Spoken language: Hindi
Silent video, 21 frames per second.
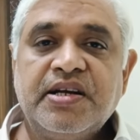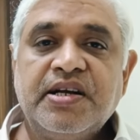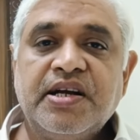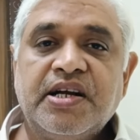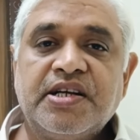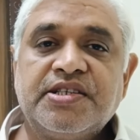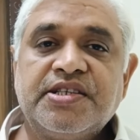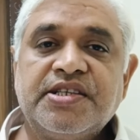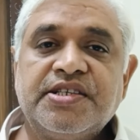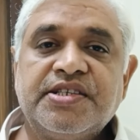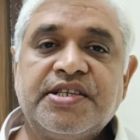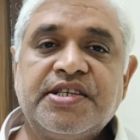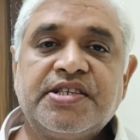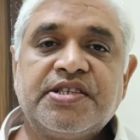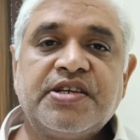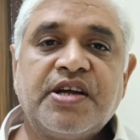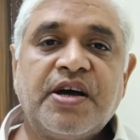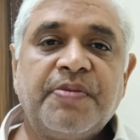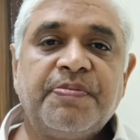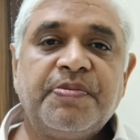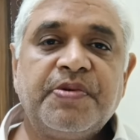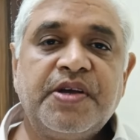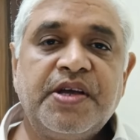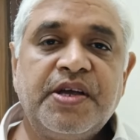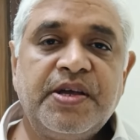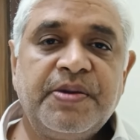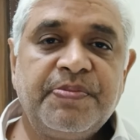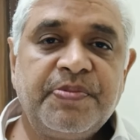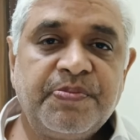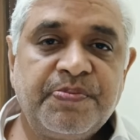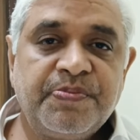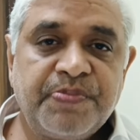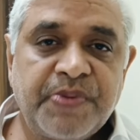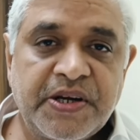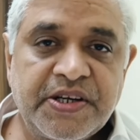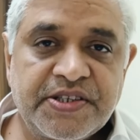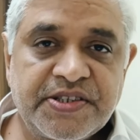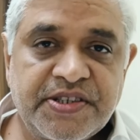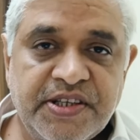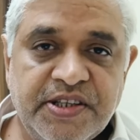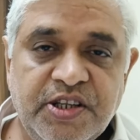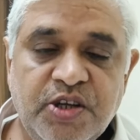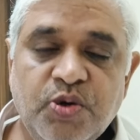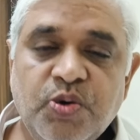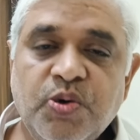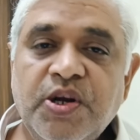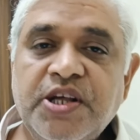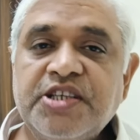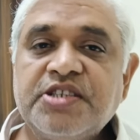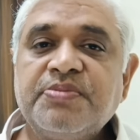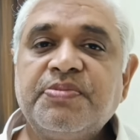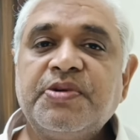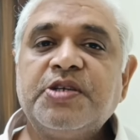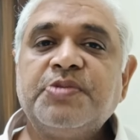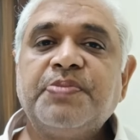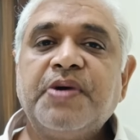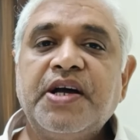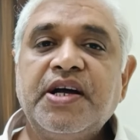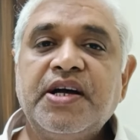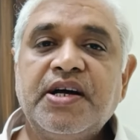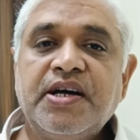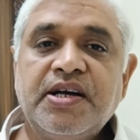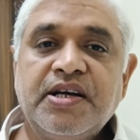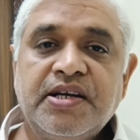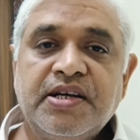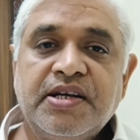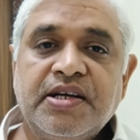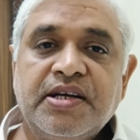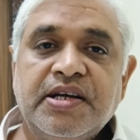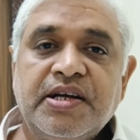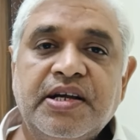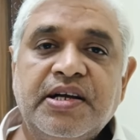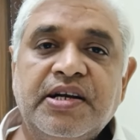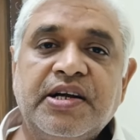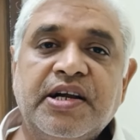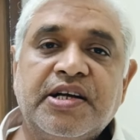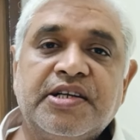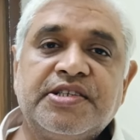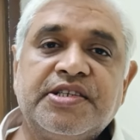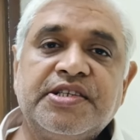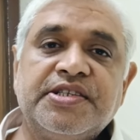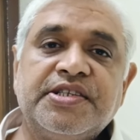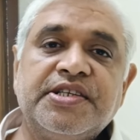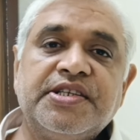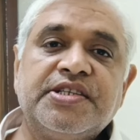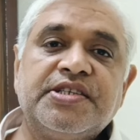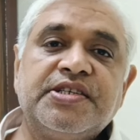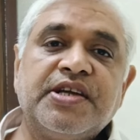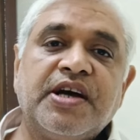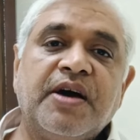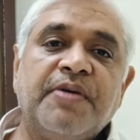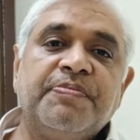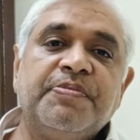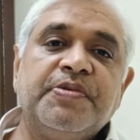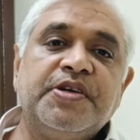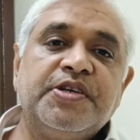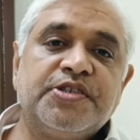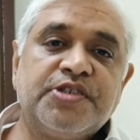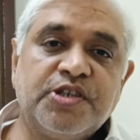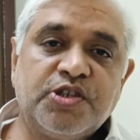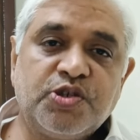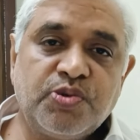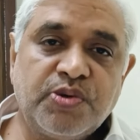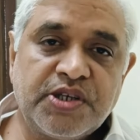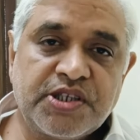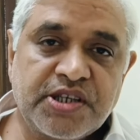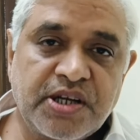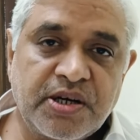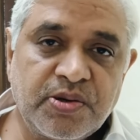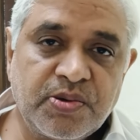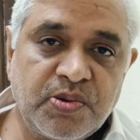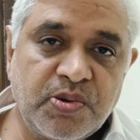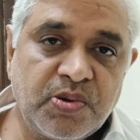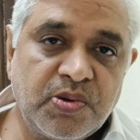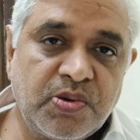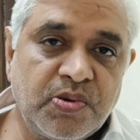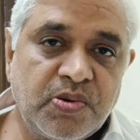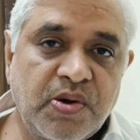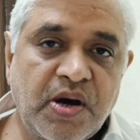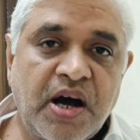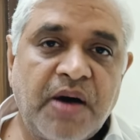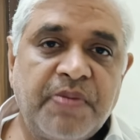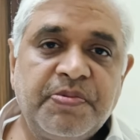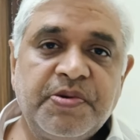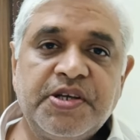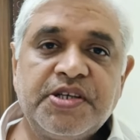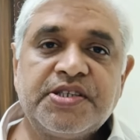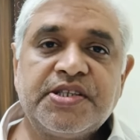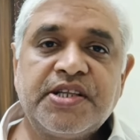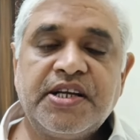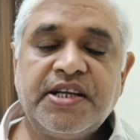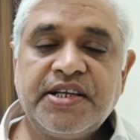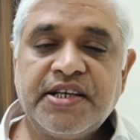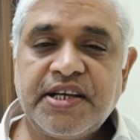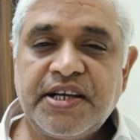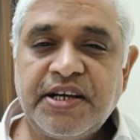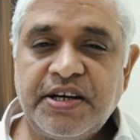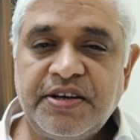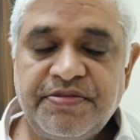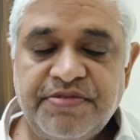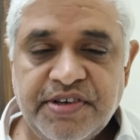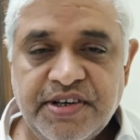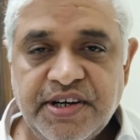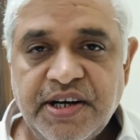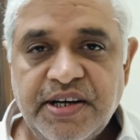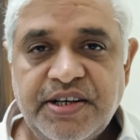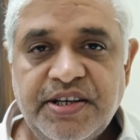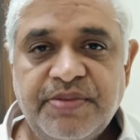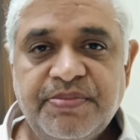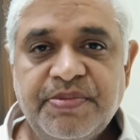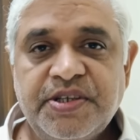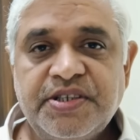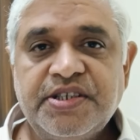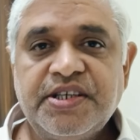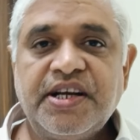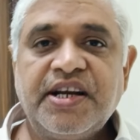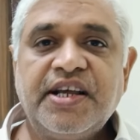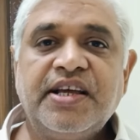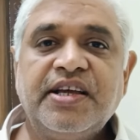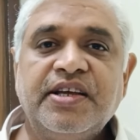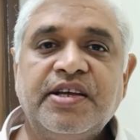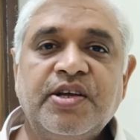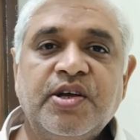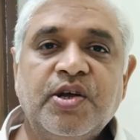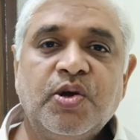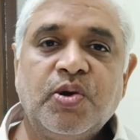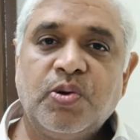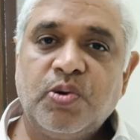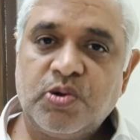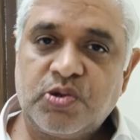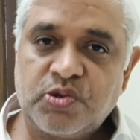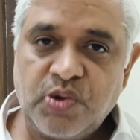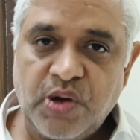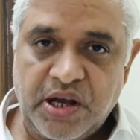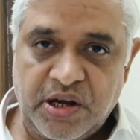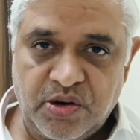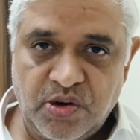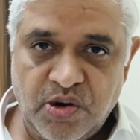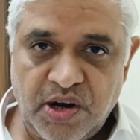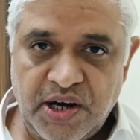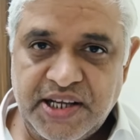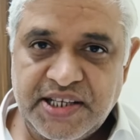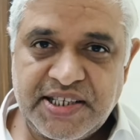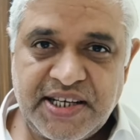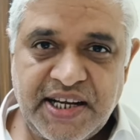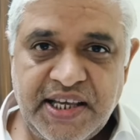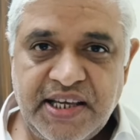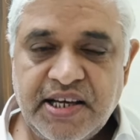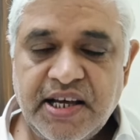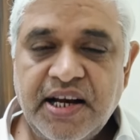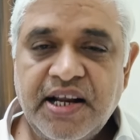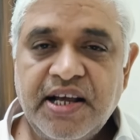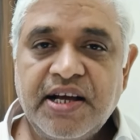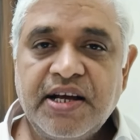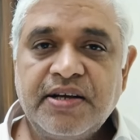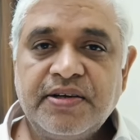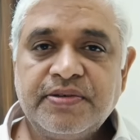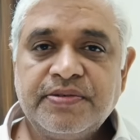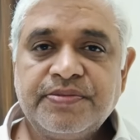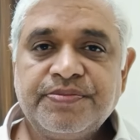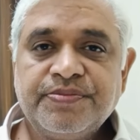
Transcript: नार्सिसिस्ट आपकी परिस्थिति को नहीं समझ पाएगा नार्सिसिस्ट आपकी सिचुएशन को आप किस तरीके की डिफ़िकल्टी में जी रहे हैं उसको एक्नॉलेज नहीं करेगा